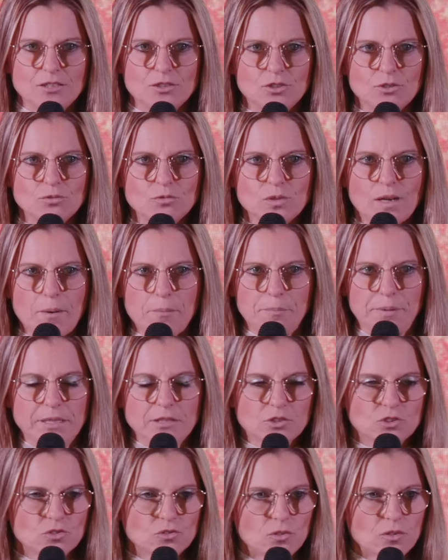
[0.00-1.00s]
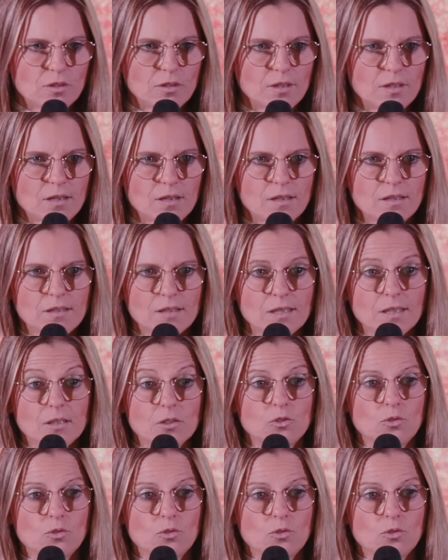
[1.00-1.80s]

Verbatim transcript: di una persona che